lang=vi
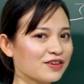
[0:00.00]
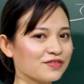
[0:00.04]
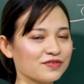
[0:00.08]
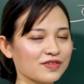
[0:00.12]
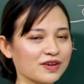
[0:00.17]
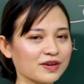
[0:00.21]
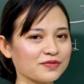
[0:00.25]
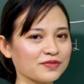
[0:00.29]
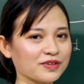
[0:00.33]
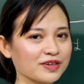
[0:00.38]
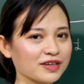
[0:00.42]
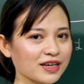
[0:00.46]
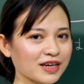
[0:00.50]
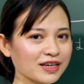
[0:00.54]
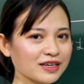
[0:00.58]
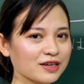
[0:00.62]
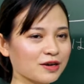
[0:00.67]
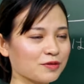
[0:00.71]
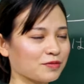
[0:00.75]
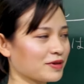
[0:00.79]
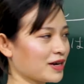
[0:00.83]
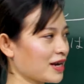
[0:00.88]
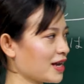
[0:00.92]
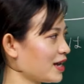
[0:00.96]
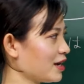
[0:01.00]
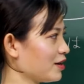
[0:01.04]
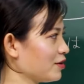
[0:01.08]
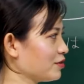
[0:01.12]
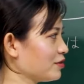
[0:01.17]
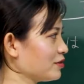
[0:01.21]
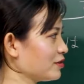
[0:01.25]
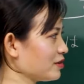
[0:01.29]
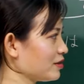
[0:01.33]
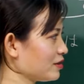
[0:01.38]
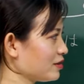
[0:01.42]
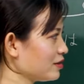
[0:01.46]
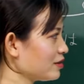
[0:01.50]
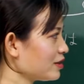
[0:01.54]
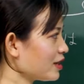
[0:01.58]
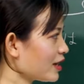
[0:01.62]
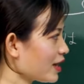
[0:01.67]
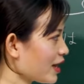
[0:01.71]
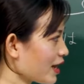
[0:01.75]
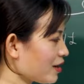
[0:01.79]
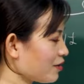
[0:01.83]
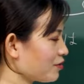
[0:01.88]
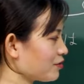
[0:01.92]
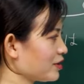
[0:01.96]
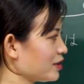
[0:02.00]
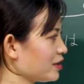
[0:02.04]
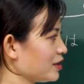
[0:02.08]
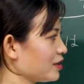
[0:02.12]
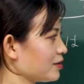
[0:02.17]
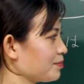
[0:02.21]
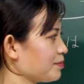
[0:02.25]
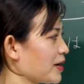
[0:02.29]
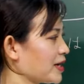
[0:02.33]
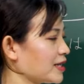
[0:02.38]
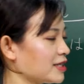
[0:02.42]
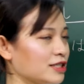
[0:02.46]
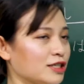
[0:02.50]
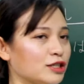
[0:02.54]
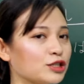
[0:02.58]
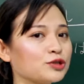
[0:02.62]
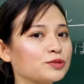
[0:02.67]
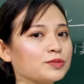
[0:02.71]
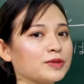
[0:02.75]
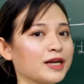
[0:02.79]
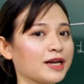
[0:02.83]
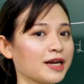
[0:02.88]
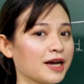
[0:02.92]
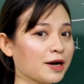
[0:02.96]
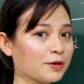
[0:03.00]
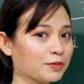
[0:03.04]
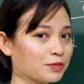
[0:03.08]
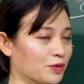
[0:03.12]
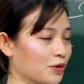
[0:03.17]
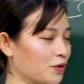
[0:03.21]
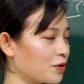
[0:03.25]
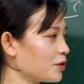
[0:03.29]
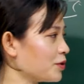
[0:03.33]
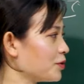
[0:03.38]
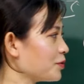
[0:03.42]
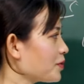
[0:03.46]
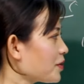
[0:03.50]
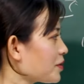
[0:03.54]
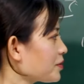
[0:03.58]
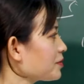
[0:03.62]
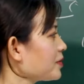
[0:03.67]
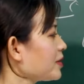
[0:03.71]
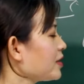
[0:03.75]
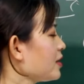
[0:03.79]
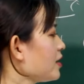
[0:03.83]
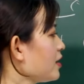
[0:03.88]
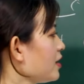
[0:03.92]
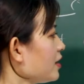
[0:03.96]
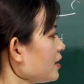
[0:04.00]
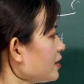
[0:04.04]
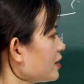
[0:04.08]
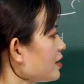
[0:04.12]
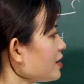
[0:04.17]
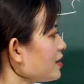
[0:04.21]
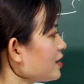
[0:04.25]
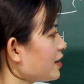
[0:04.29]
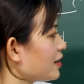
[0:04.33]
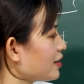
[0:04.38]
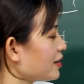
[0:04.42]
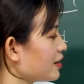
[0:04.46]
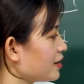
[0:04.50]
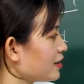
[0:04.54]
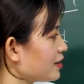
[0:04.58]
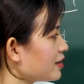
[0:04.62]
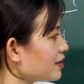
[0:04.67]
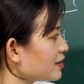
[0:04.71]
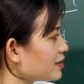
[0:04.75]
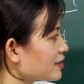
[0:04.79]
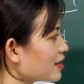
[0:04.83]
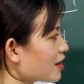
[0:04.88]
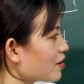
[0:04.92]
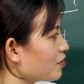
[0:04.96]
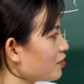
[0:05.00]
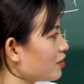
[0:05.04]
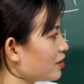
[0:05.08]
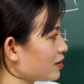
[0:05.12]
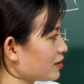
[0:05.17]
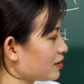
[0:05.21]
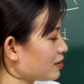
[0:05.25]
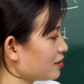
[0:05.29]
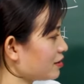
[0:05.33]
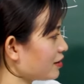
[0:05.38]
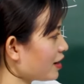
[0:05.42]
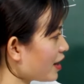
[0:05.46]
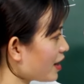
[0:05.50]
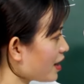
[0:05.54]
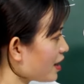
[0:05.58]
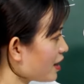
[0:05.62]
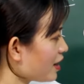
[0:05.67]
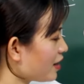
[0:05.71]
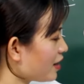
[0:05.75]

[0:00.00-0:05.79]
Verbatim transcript: Và với cách đọc nào như thế nào thì bài trước chúng ta đã học rồi, đúng không? Ở đây là đi sau là từ d,